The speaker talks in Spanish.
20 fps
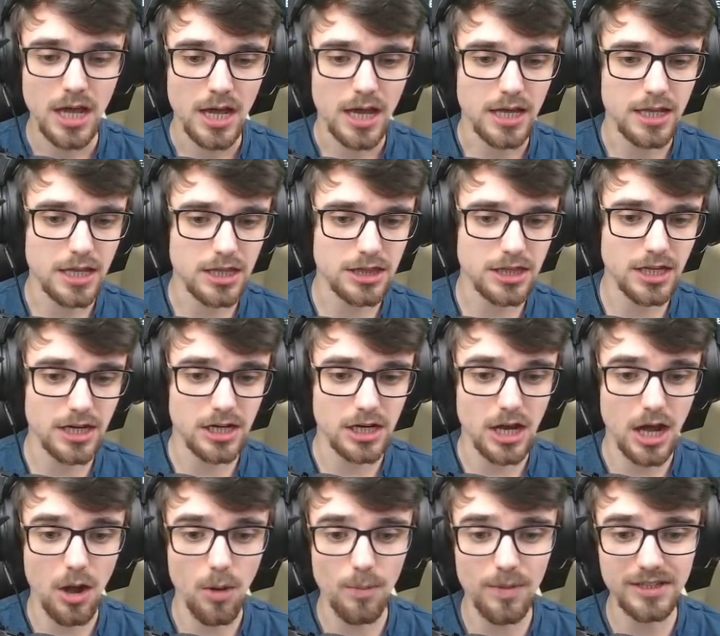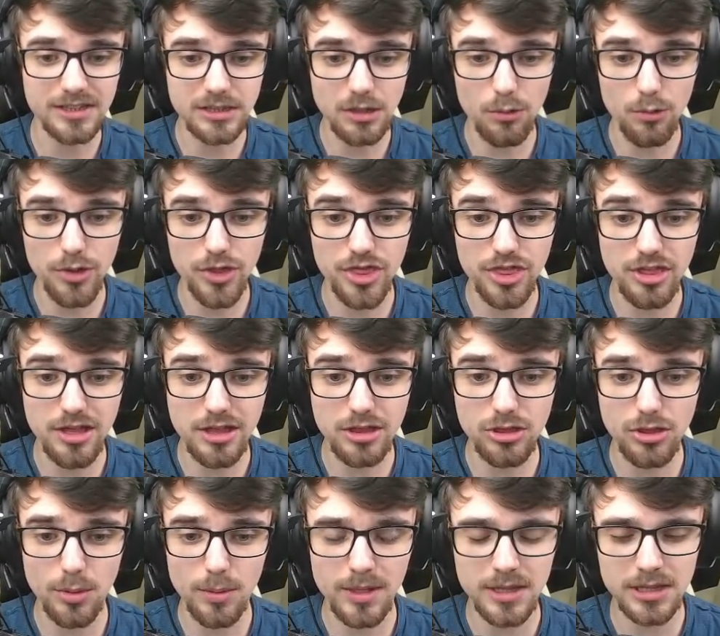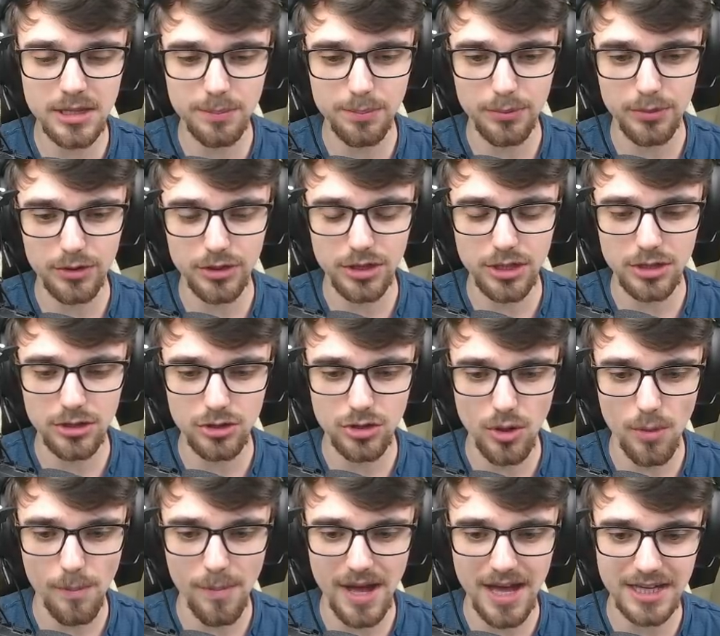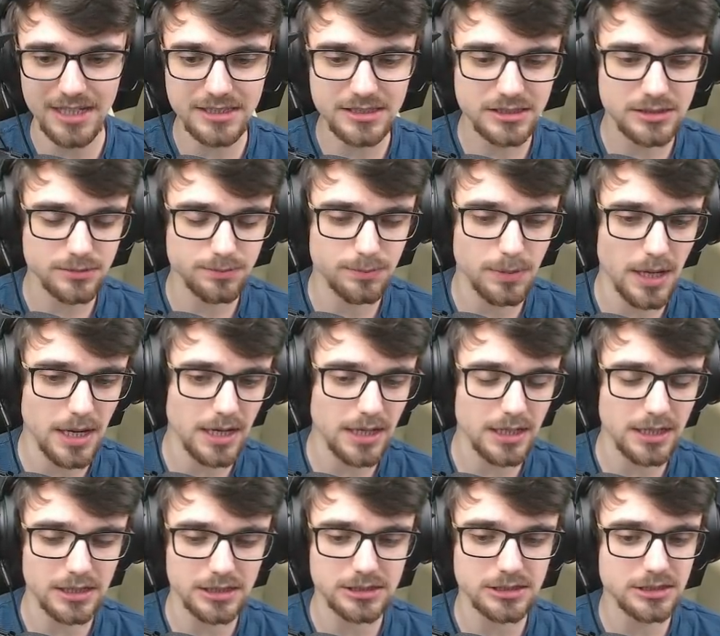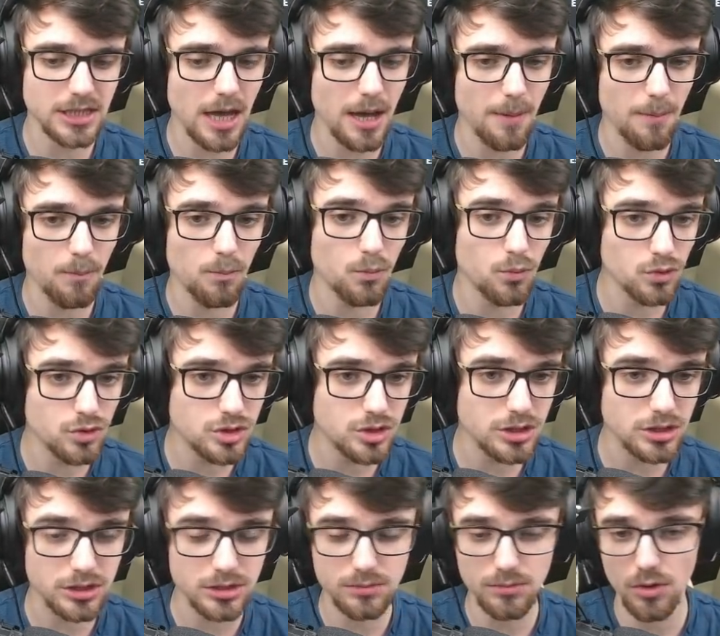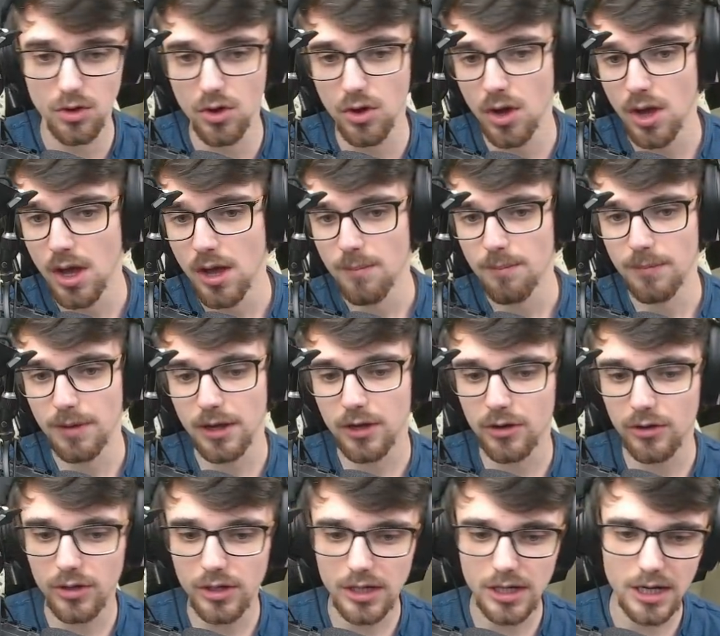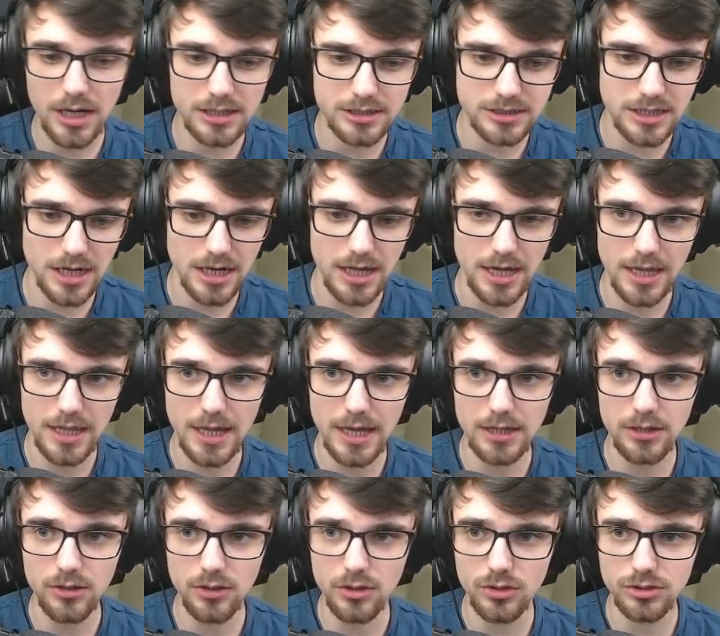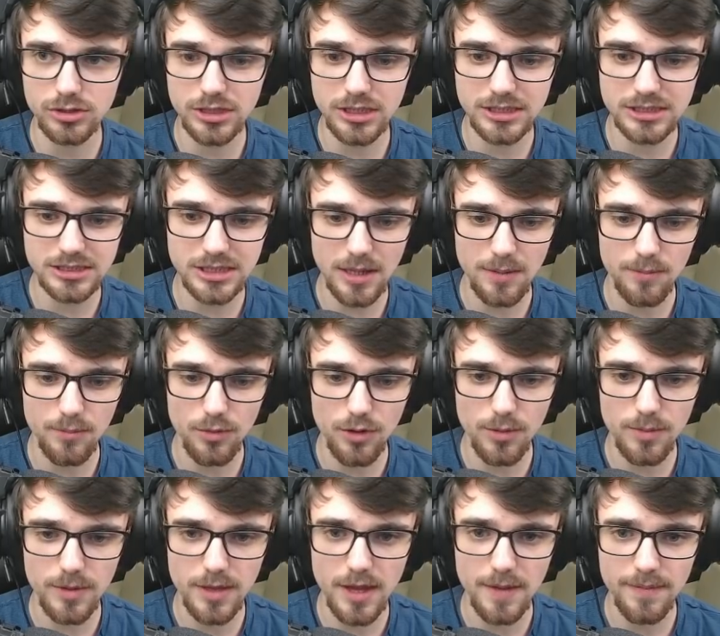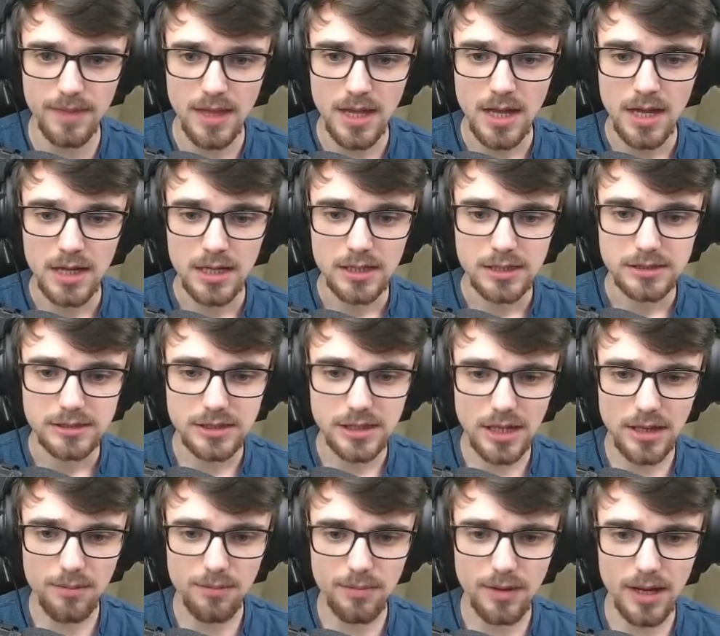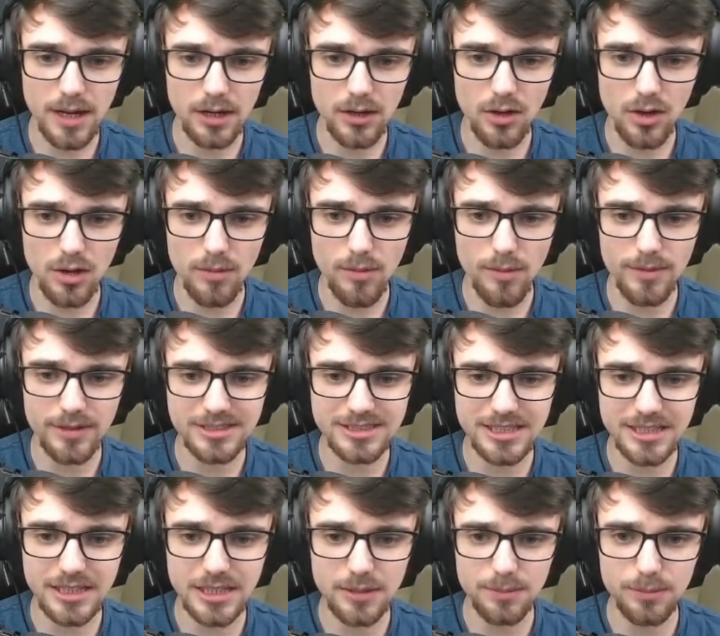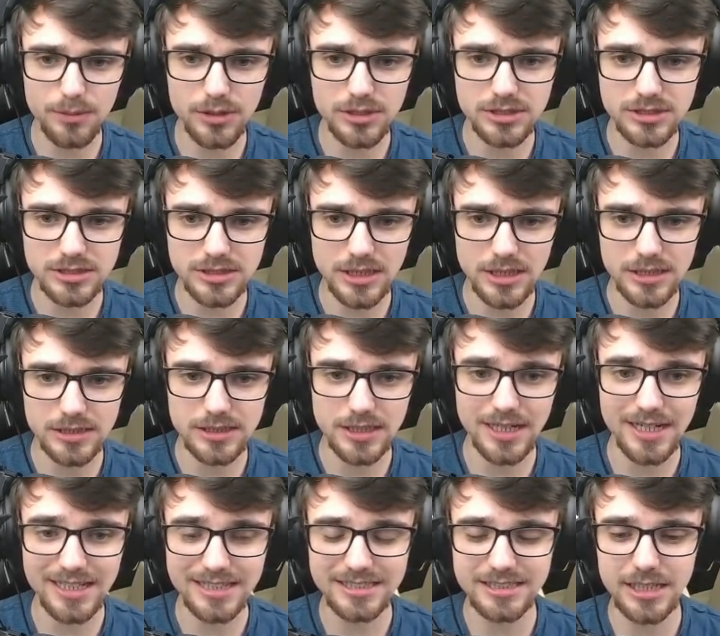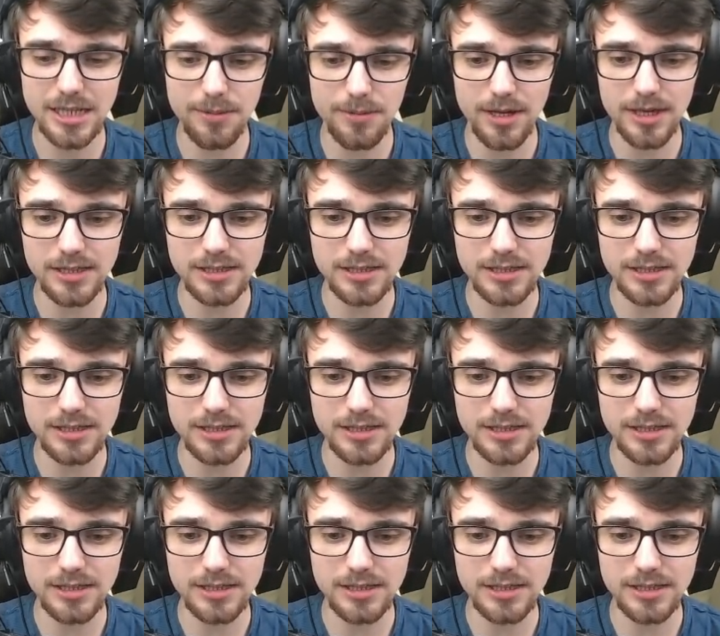Es decir, aumenta un 120% más, ¿vale? Que está muchísimo mejor la escalada de daño, cosa que está muy bien. Sin embargo, como veis aquí, pues eh, tiene Sever